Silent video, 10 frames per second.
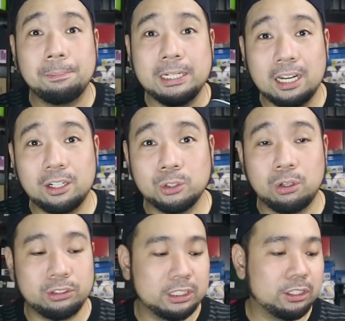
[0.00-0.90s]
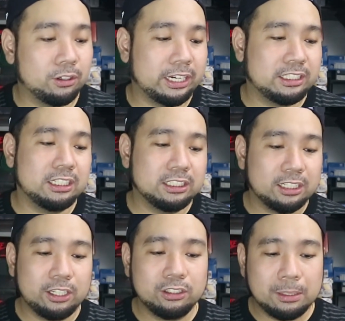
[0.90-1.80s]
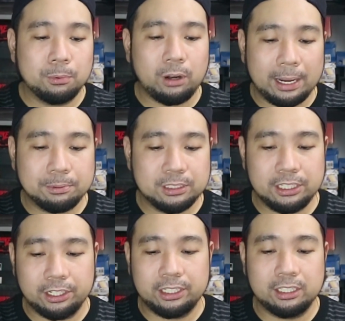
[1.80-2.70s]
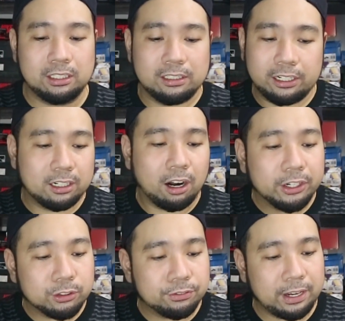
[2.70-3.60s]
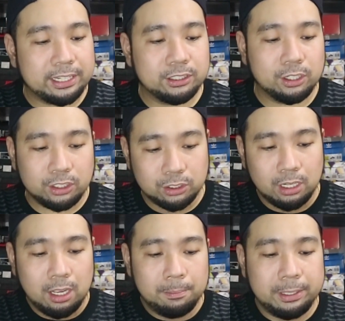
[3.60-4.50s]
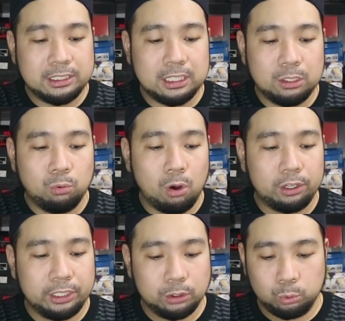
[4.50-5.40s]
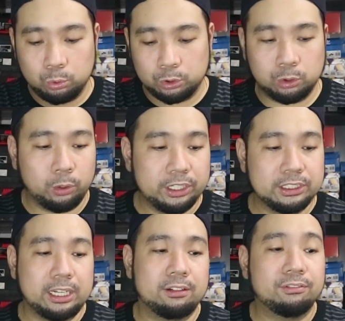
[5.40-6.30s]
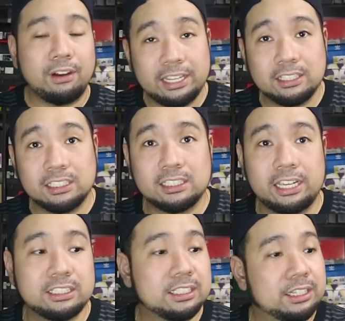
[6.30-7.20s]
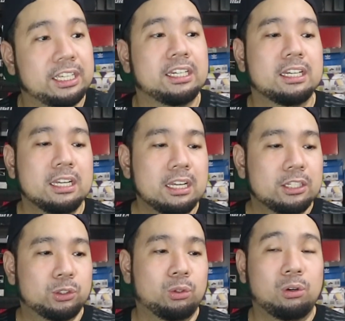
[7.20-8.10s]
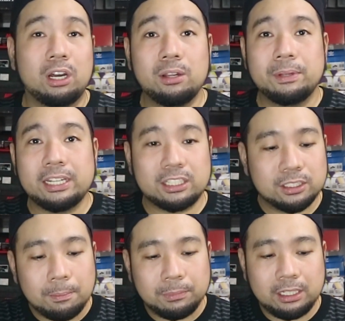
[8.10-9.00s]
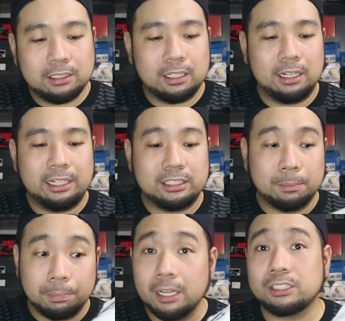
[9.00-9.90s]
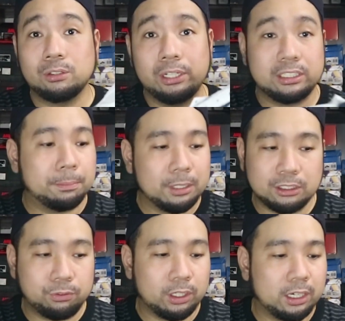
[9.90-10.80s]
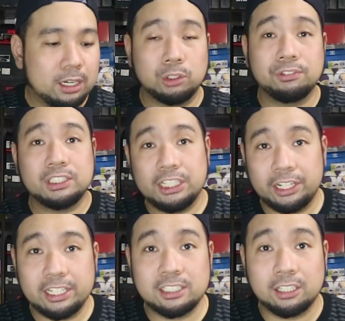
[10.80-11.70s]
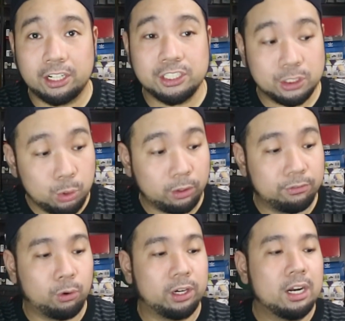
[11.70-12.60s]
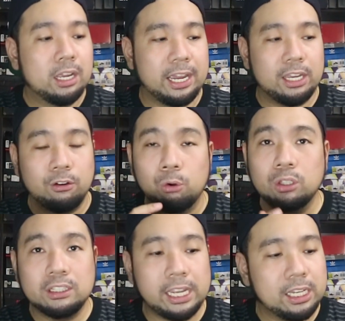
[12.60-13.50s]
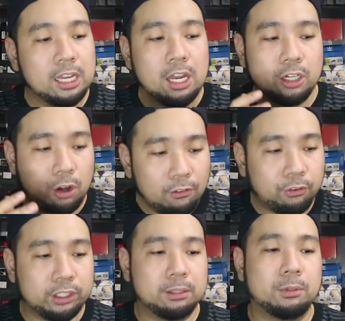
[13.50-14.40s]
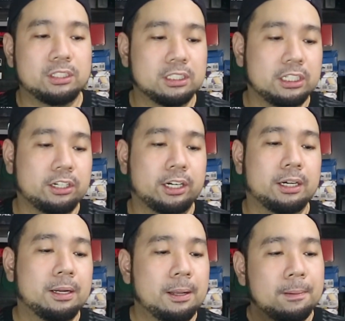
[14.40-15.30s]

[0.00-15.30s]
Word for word: Ang pinaka gusto ko kasi dito, guys, hindi sila yung tipong hype sneaker na they're hard to find. You can basically walk into stores and find these guys sitting. So, alam mo, that's something na, it's a plus, no? It's a plus for most of sneakerheads that are just looking for a whole day comfortable sneaker